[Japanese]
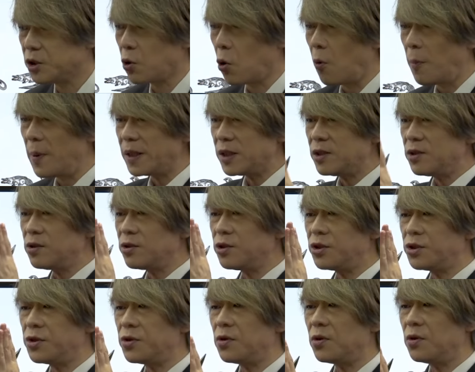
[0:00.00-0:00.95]
個別の
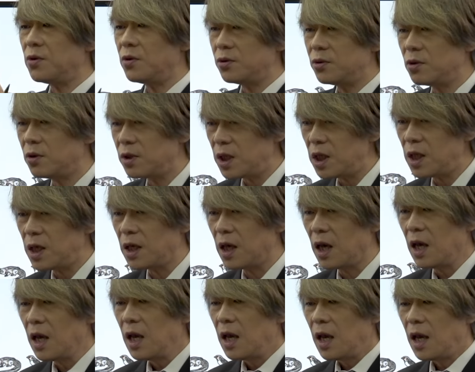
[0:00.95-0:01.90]
授業ごとに、
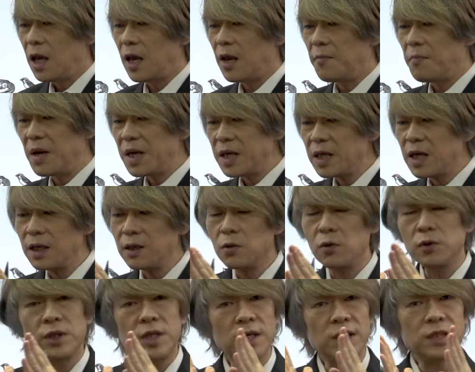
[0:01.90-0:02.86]
え毎回こ
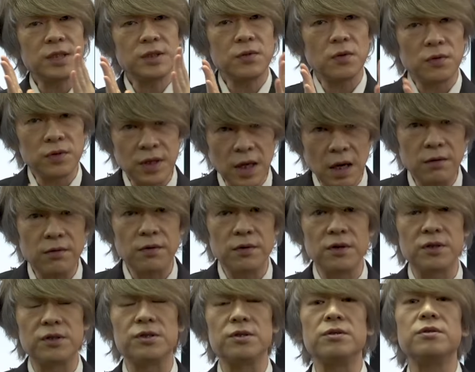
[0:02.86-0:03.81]
うテキストを
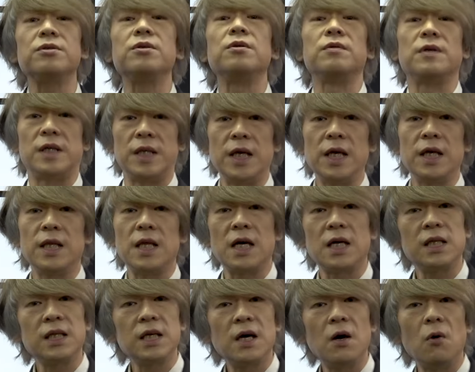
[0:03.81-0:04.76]
ダウンロードするっていうのがね、な
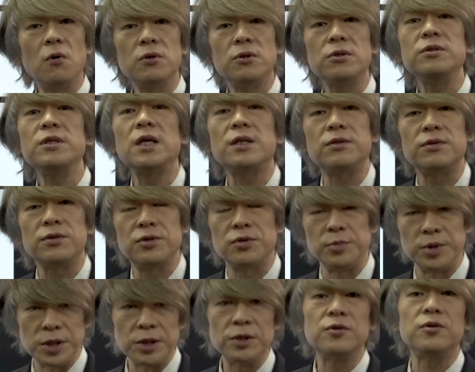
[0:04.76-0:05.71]
かなか億劫だっていう人
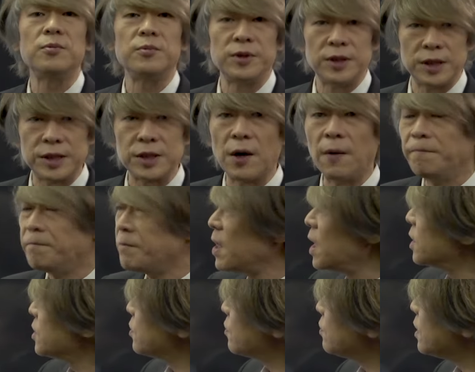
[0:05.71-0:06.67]
もいると思うんですよ。
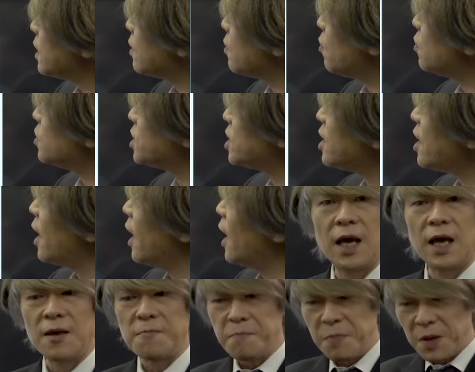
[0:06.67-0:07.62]
そこでこうして、
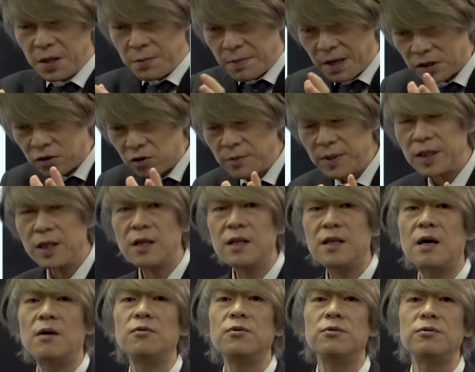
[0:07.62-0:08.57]
いっぺんにまとめて
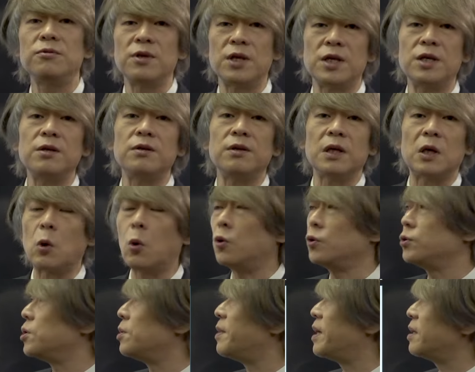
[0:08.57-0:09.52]
ダウンロードできるような
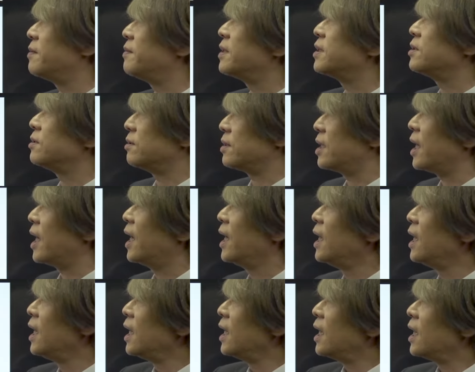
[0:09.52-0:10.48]
構造もありますので、
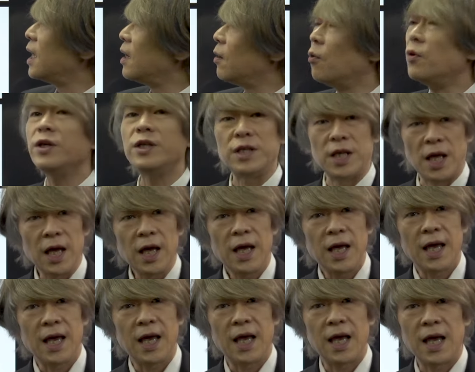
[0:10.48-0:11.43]
えー、大いにね、
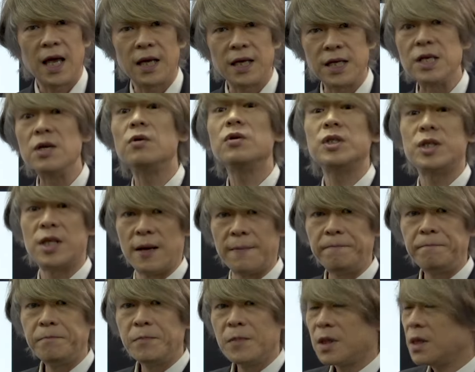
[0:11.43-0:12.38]
えー、利用して、
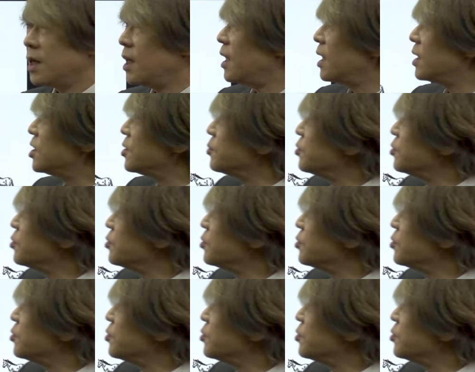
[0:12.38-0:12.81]
えー、自